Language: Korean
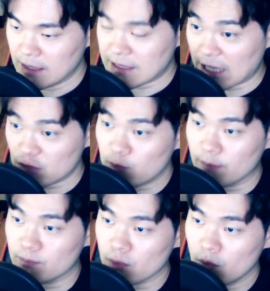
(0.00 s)
나도
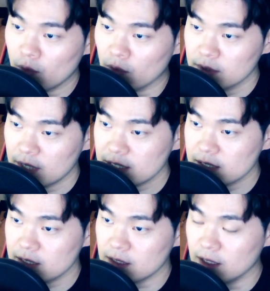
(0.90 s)
바쁘고
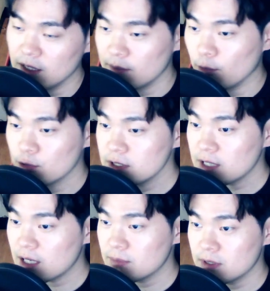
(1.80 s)
사실은 모든
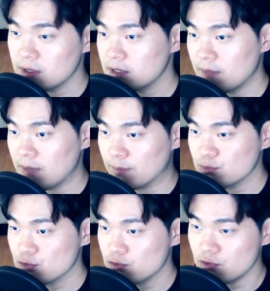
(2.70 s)
사람들은 다
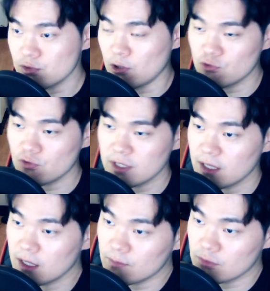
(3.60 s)
바쁘고 여유가
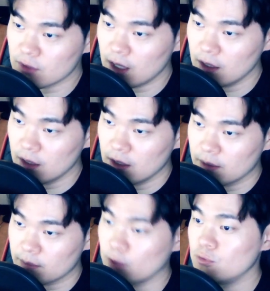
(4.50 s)
생각보다
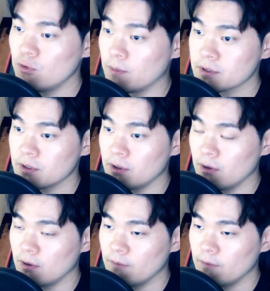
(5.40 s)
별로 없어요.